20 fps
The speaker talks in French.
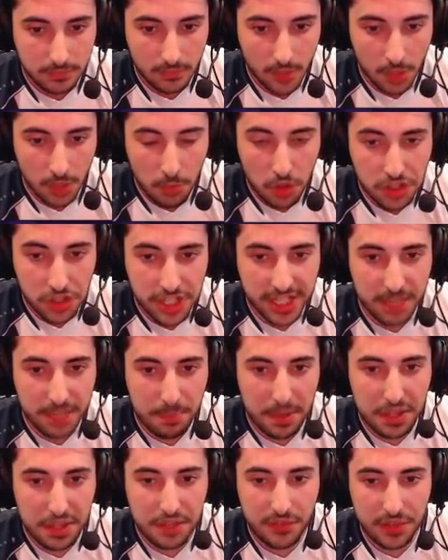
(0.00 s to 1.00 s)
Un mortier qui est
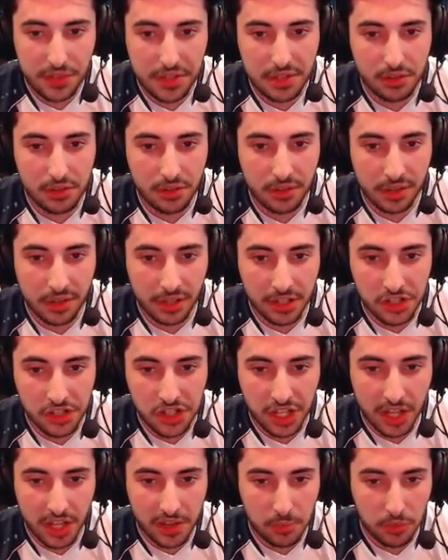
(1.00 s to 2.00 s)
pas si facile que ça à
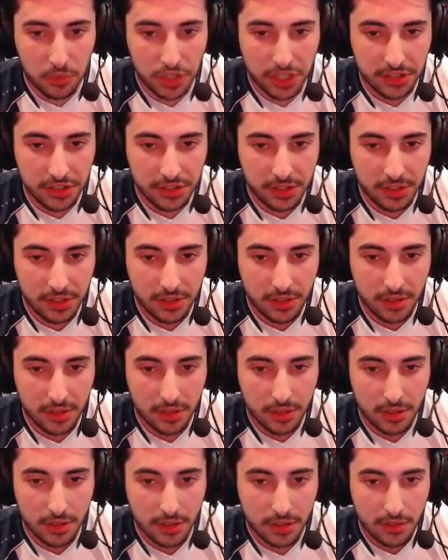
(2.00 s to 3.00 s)
gérer avec mon deck.
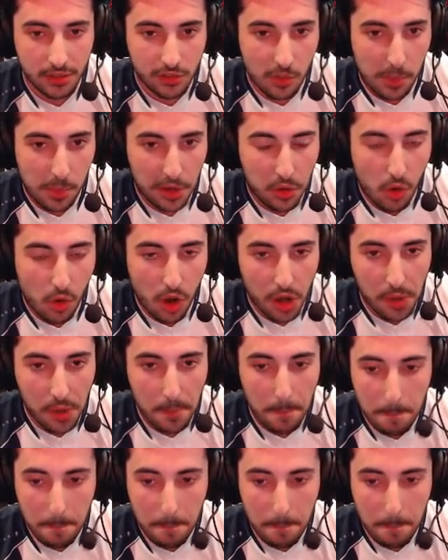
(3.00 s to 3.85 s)
Faut pas croire.